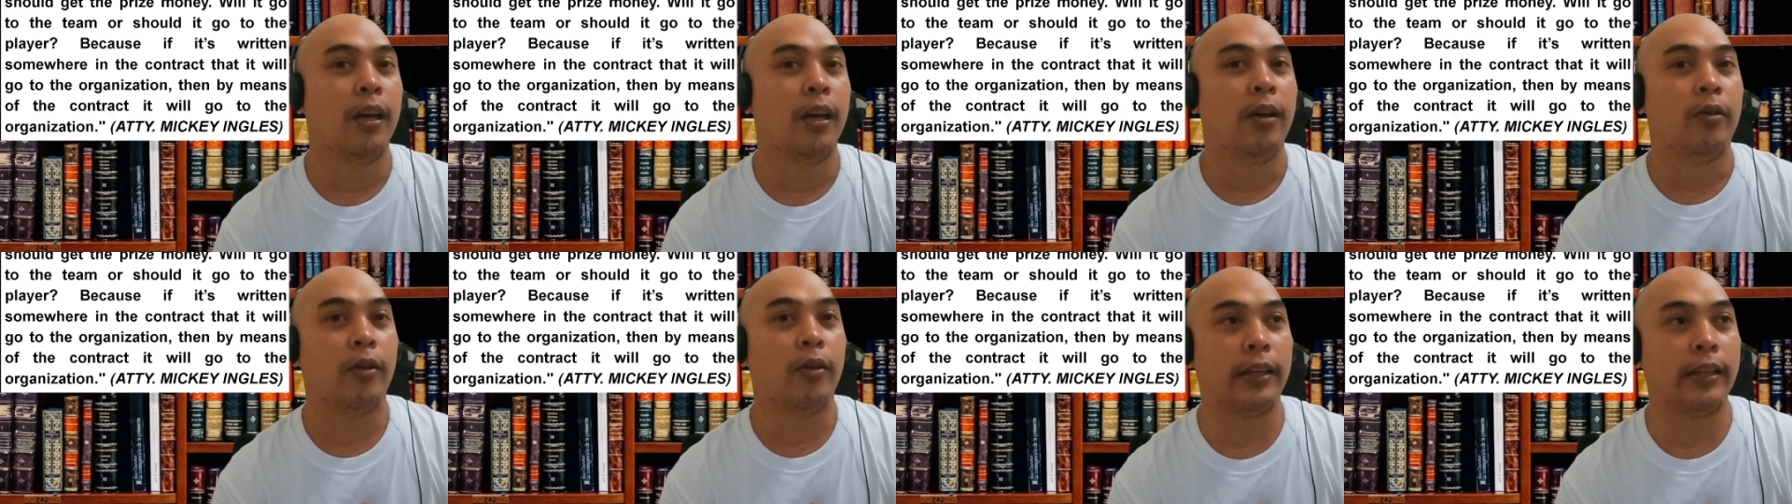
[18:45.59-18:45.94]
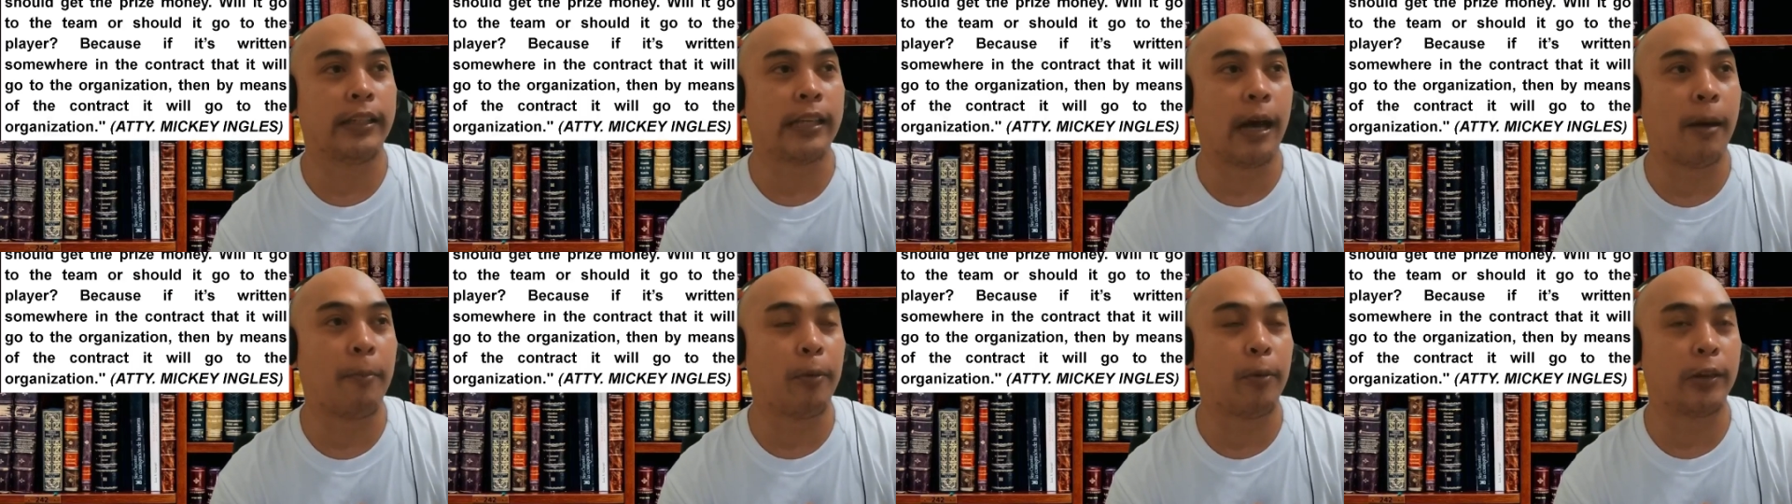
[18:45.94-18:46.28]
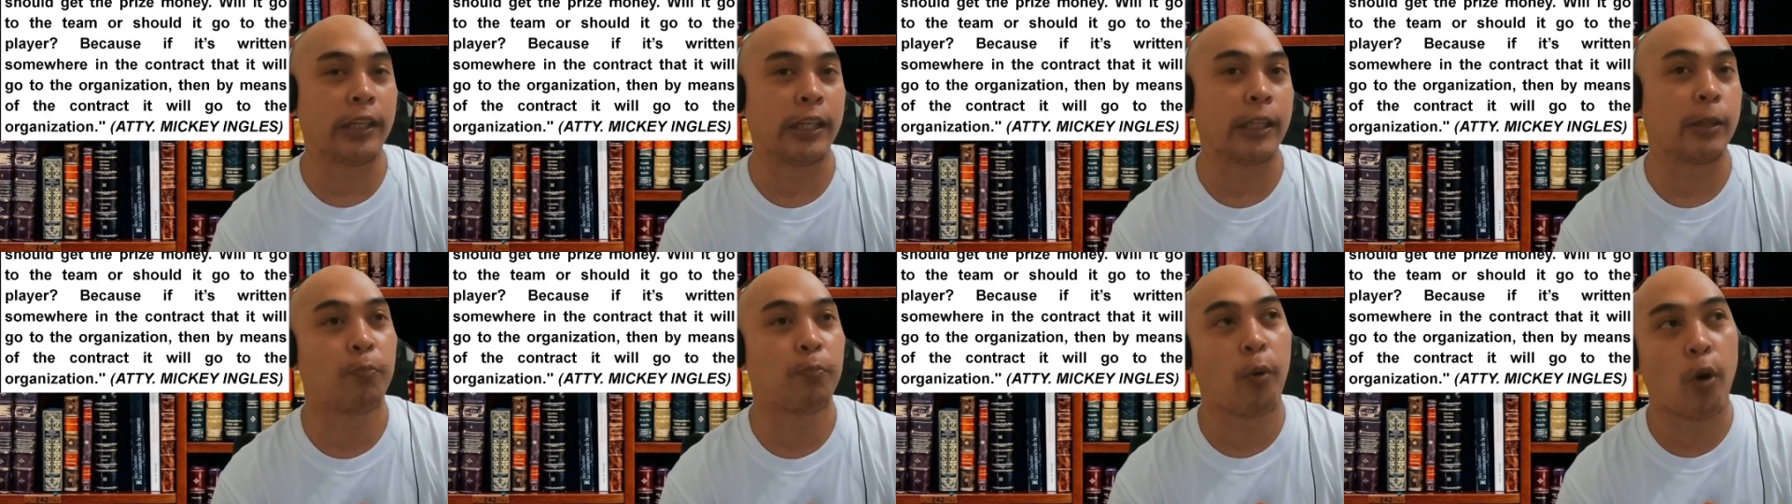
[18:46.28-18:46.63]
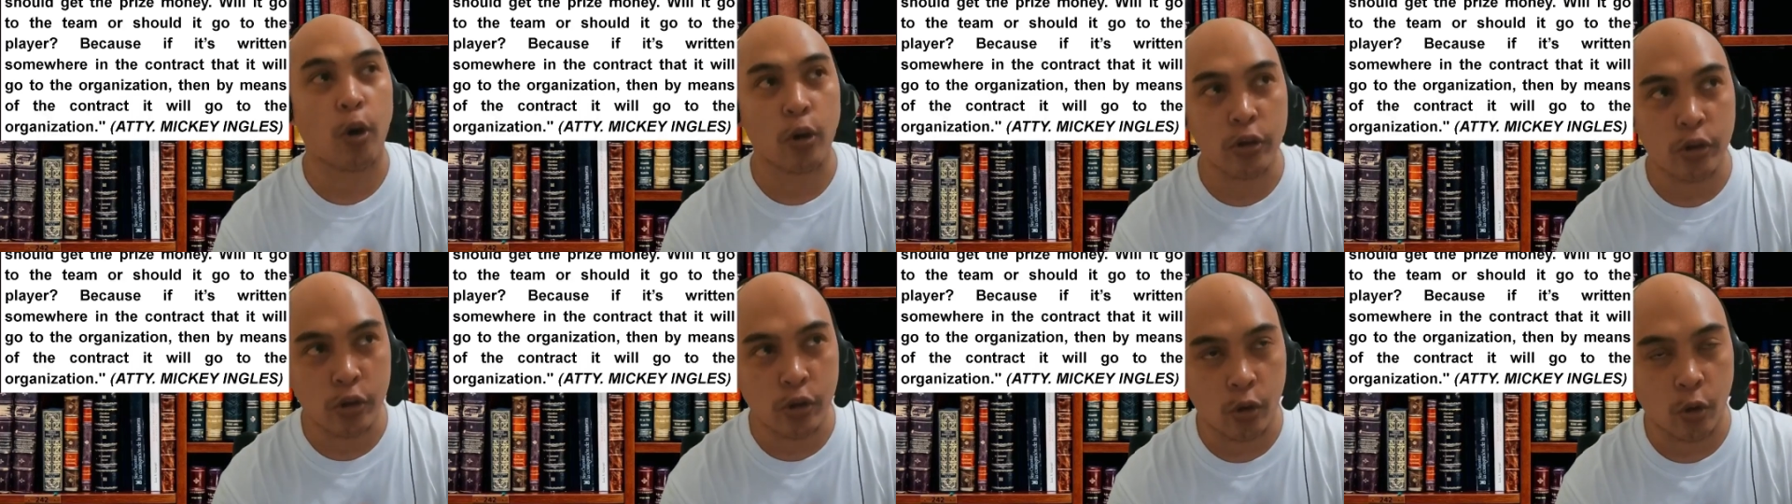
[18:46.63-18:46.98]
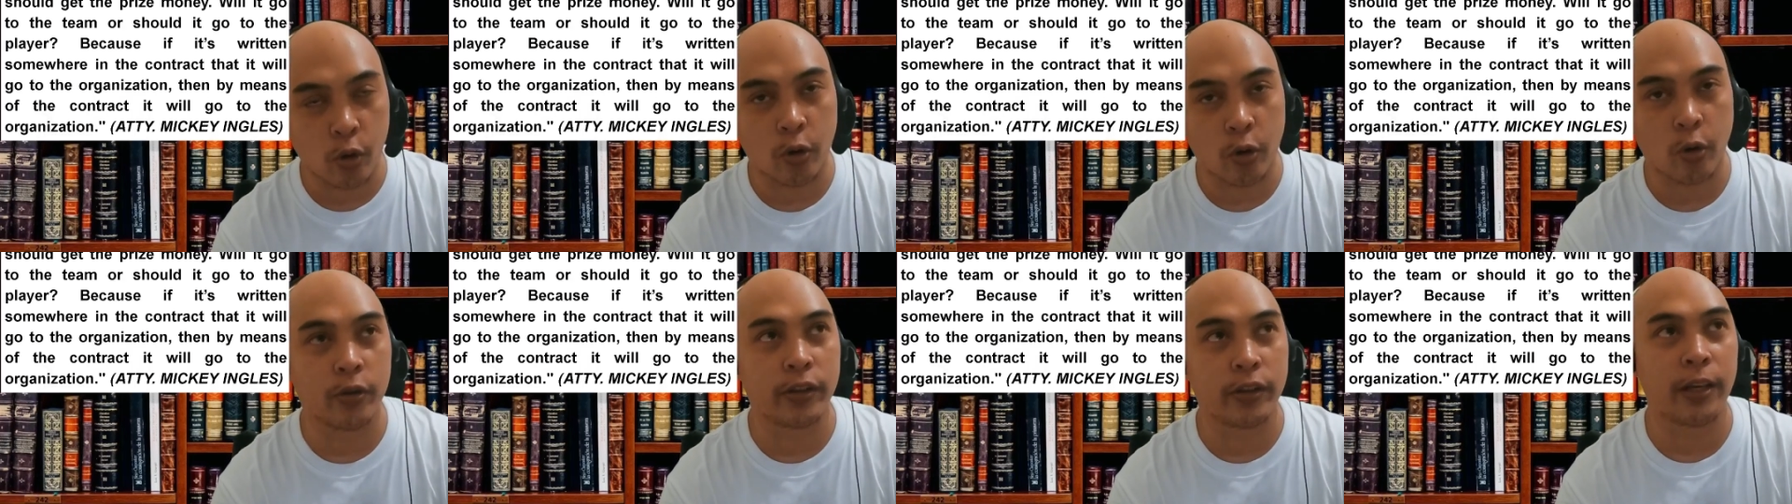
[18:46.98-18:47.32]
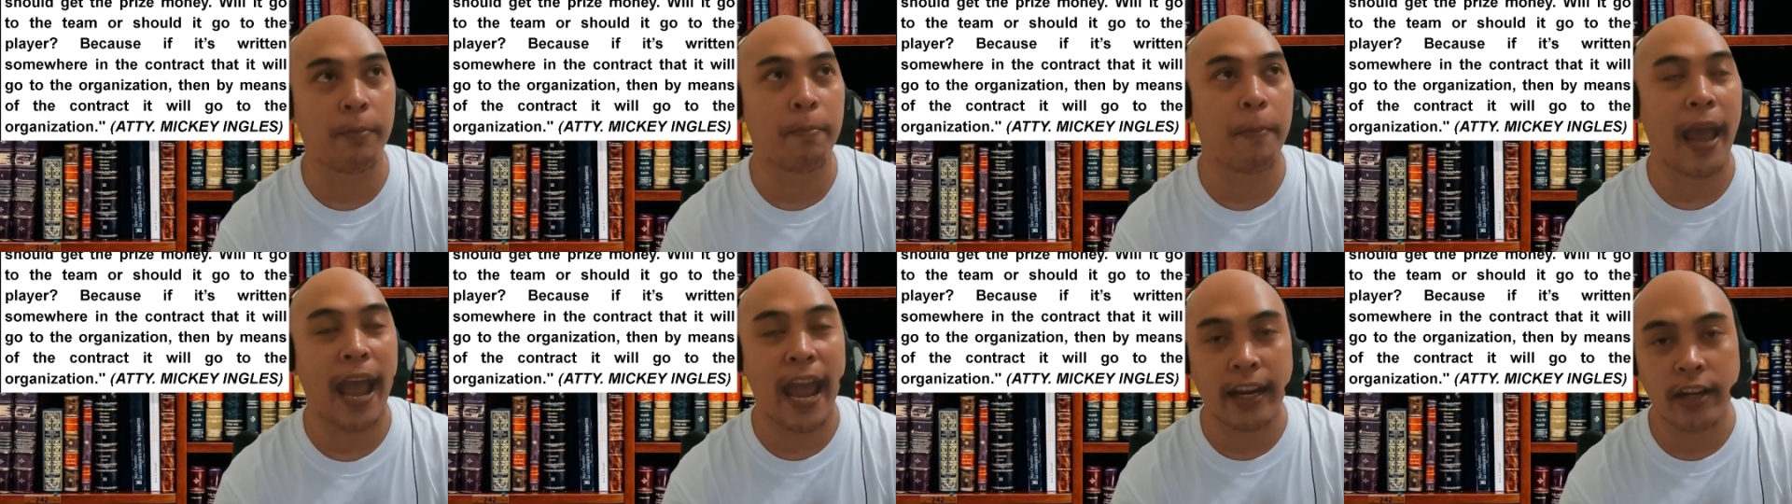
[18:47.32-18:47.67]
for example si sponsor or si
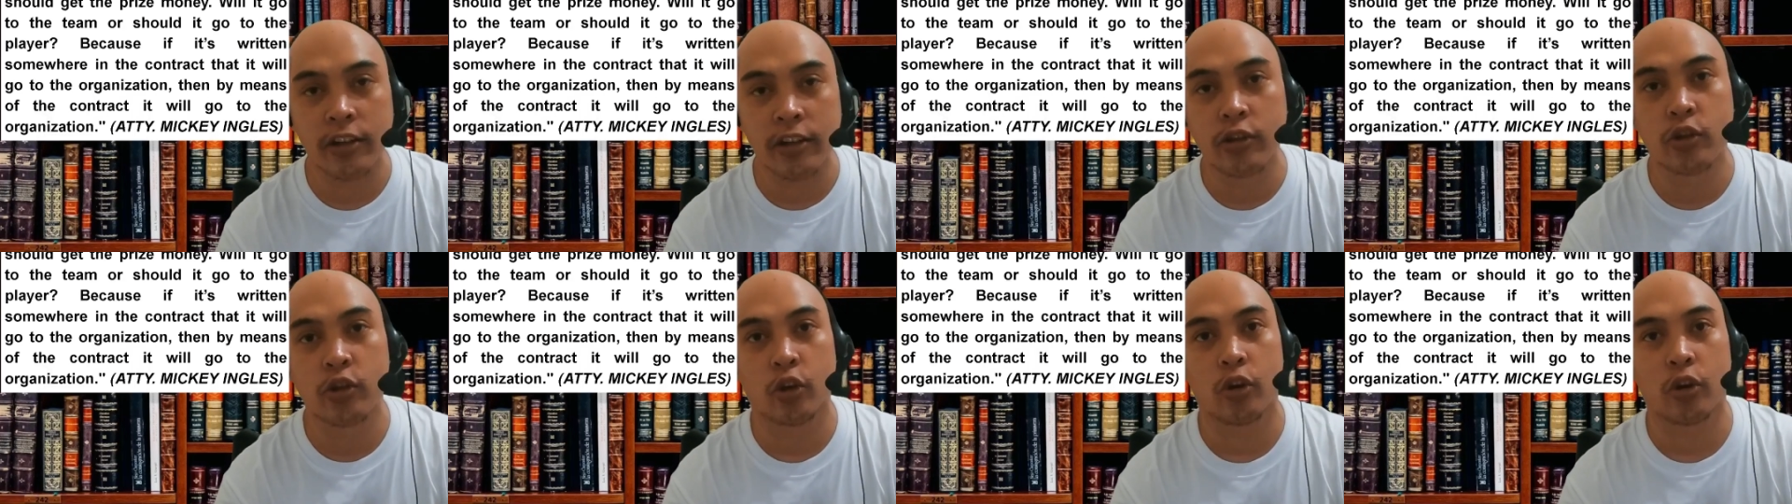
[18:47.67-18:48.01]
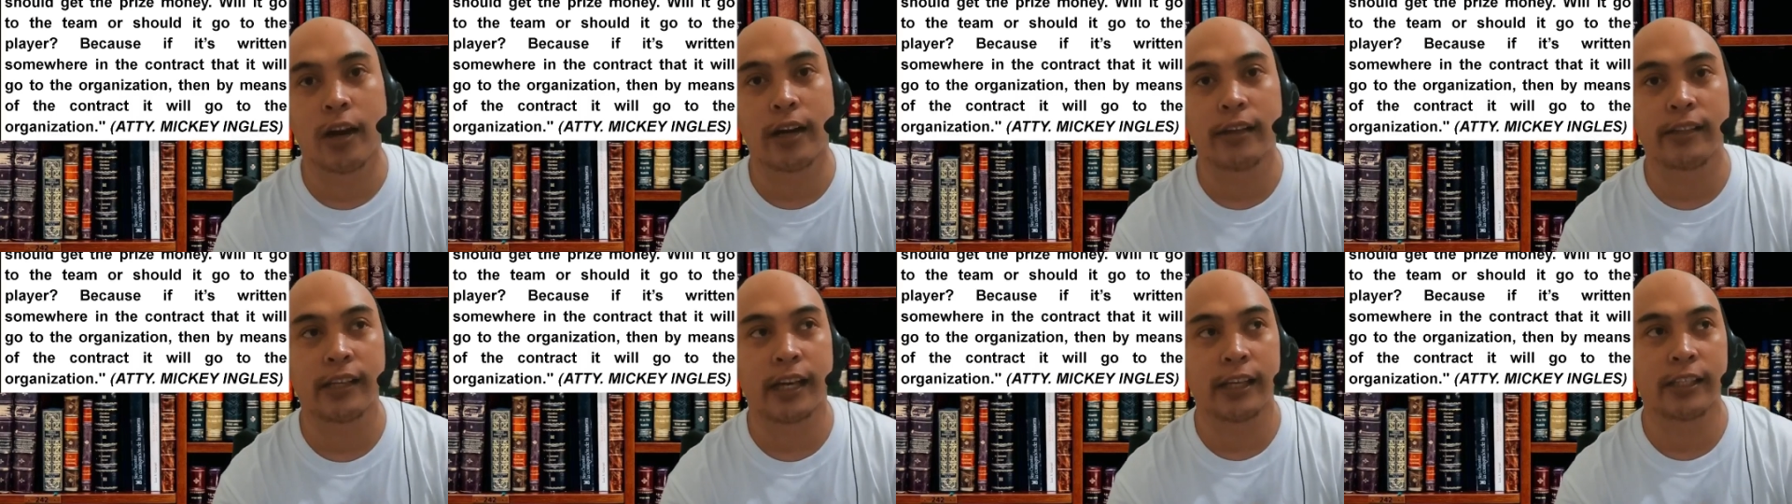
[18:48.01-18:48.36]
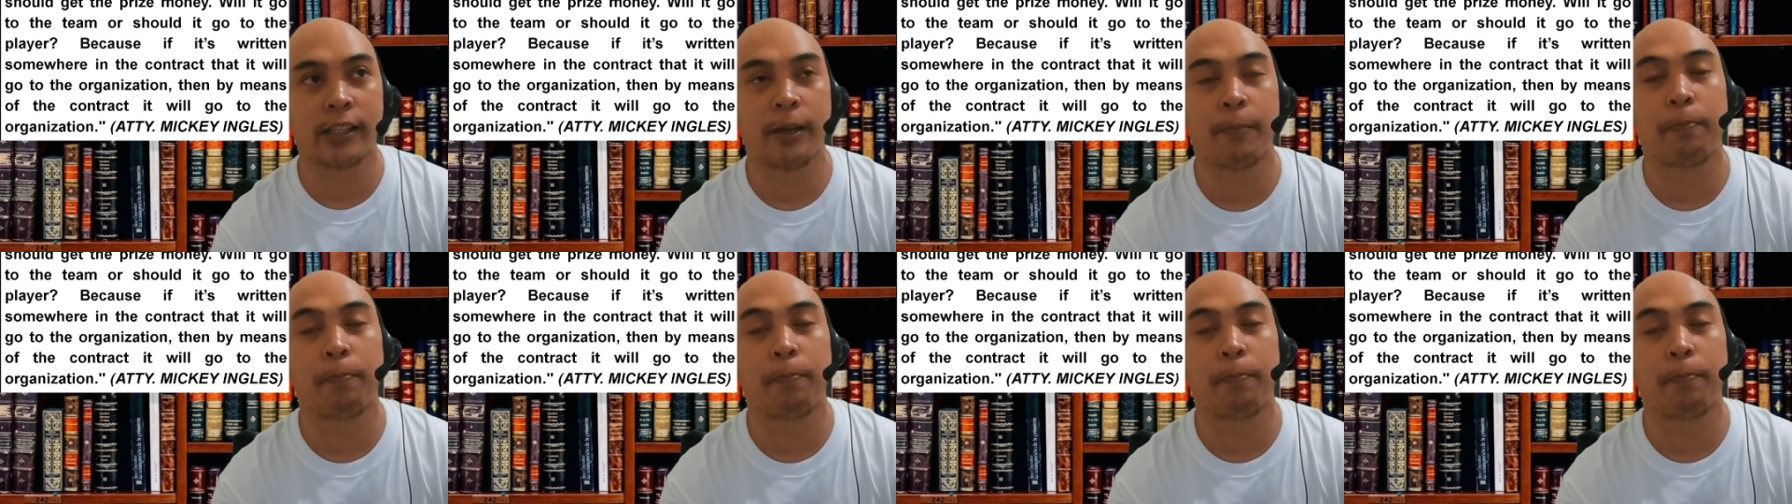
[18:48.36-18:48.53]
manager at saka si